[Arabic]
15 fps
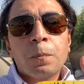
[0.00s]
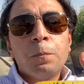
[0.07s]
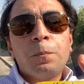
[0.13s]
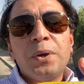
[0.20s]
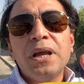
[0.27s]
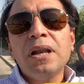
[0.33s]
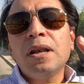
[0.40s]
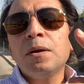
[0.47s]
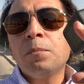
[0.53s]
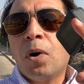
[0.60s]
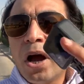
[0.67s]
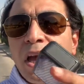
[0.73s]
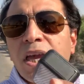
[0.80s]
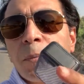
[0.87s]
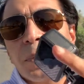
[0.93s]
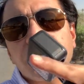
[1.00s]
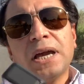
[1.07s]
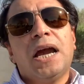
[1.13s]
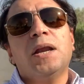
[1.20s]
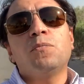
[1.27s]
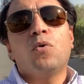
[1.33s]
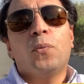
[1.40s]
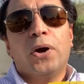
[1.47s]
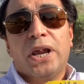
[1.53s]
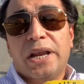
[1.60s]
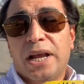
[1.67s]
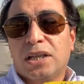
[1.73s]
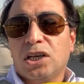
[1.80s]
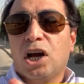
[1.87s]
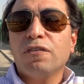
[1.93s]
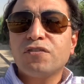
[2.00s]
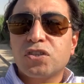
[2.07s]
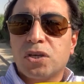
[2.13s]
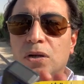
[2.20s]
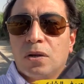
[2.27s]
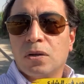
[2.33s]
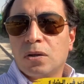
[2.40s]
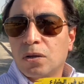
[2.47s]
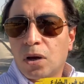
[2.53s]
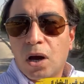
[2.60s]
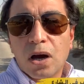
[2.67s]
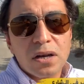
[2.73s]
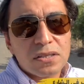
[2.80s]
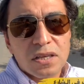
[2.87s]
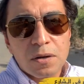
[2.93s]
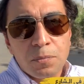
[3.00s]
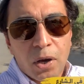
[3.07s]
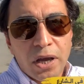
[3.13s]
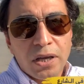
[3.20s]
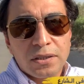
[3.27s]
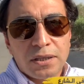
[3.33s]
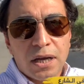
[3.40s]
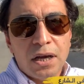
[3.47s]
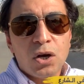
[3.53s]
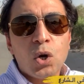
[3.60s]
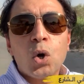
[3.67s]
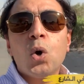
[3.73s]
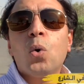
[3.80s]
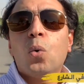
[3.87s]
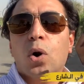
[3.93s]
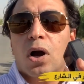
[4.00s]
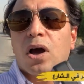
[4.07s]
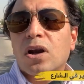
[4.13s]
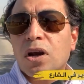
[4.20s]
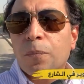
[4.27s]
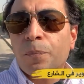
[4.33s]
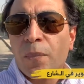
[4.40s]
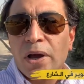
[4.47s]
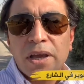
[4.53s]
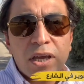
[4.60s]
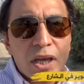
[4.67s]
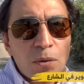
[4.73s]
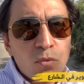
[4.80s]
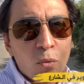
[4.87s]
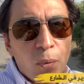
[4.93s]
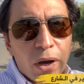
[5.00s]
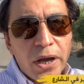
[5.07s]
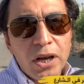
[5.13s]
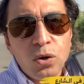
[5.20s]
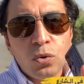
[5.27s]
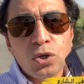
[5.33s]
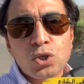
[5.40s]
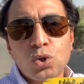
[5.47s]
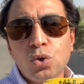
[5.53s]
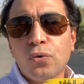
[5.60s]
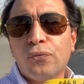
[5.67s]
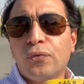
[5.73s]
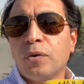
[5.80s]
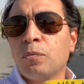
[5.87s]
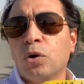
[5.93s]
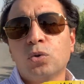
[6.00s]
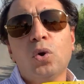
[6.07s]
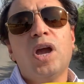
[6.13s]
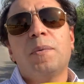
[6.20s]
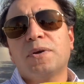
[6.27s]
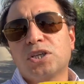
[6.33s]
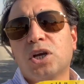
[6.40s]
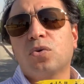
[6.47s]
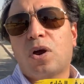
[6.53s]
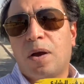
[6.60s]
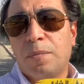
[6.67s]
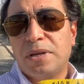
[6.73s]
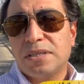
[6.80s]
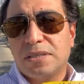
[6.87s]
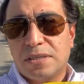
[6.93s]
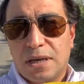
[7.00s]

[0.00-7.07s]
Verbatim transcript: بالمايك بتاع الموبايل يعني هفصل خالص المايك ده واجرب مايك الموبايل ونشوف الموضوع هيبقى شكله عامل ازاي